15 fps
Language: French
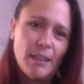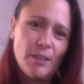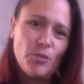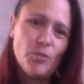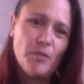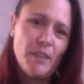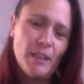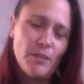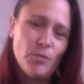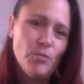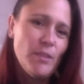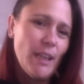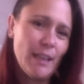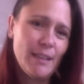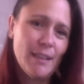recto verso,
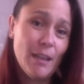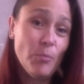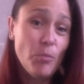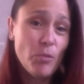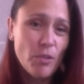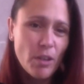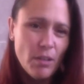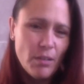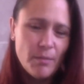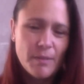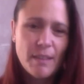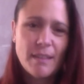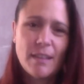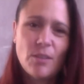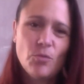qui, est un peu grand, comme
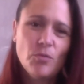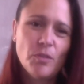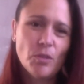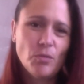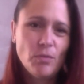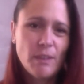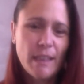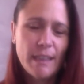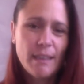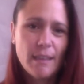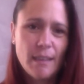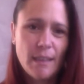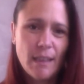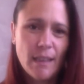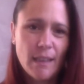ça, ça couvre toute la,
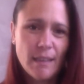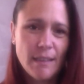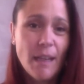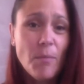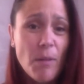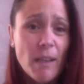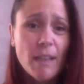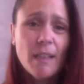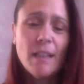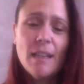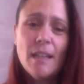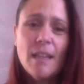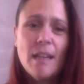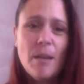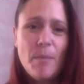la table,
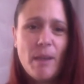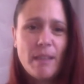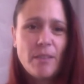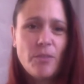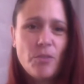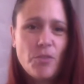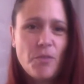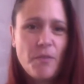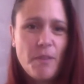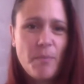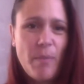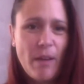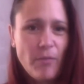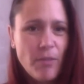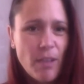parce que je fais
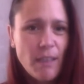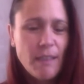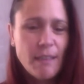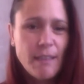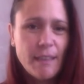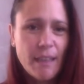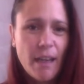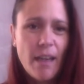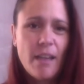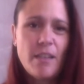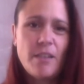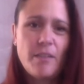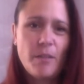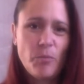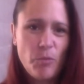parfois des
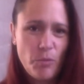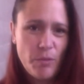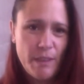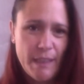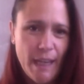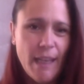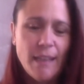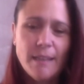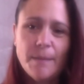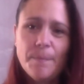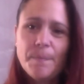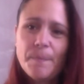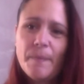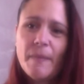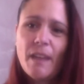tirages avec beaucoup de cartes.
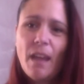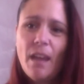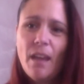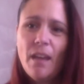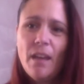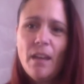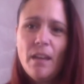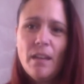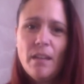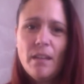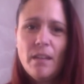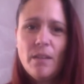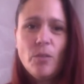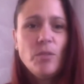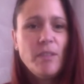
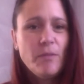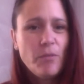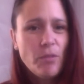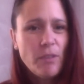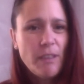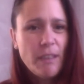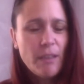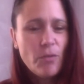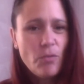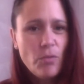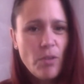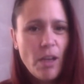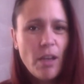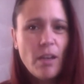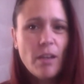Euh, au niveau des
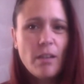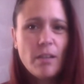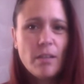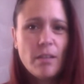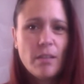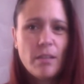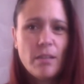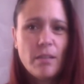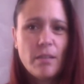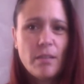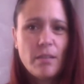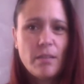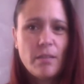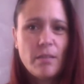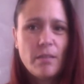couleurs,
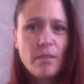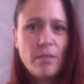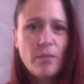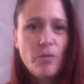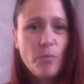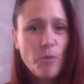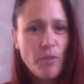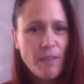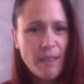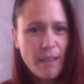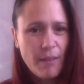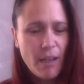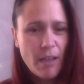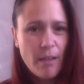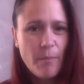euh, le mieux c'est
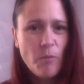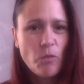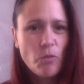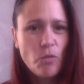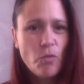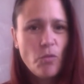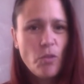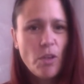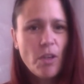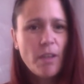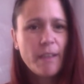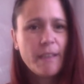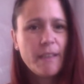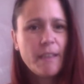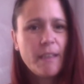d'avoir quand même une
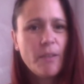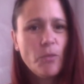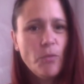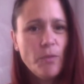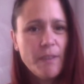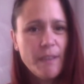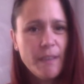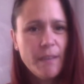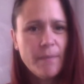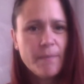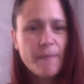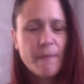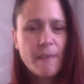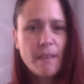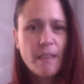couleur qui est unie,
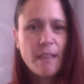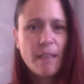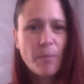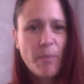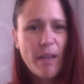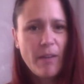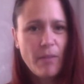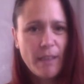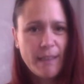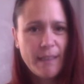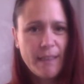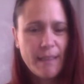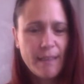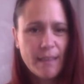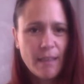c'est-à-dire pas avoir de
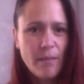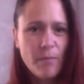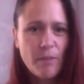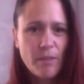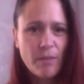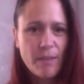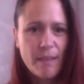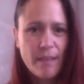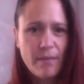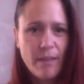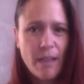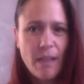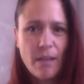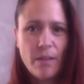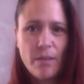dessin, parce que ça
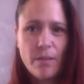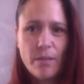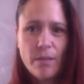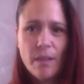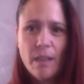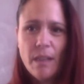euh,